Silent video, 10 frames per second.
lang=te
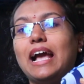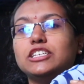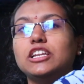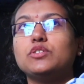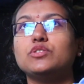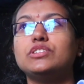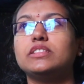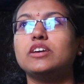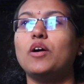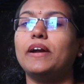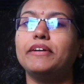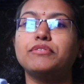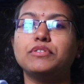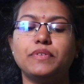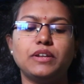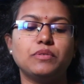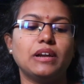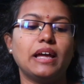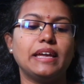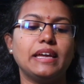యాక్చువల్లీ టోషిత్కి ఆల్రెడీ ఫుట్వేర్
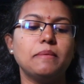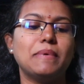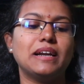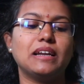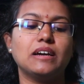ఉన్నాయి బట్